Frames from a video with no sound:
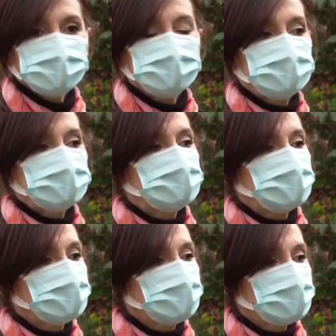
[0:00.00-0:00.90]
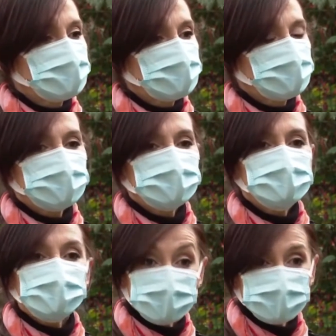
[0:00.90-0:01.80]
dikti, e,
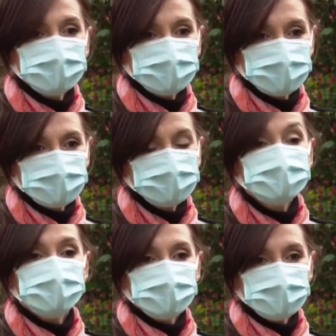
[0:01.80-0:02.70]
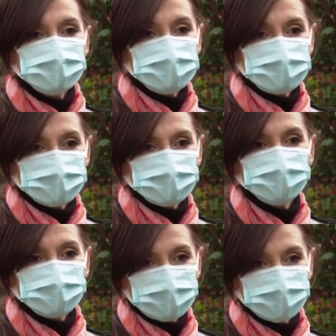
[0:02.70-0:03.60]
sakindi. Kitaplar istedi
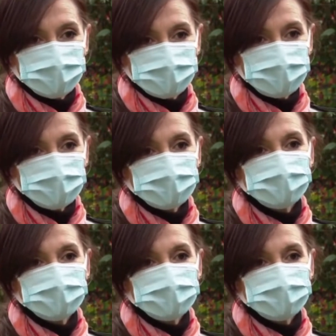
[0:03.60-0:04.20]
göndermemi.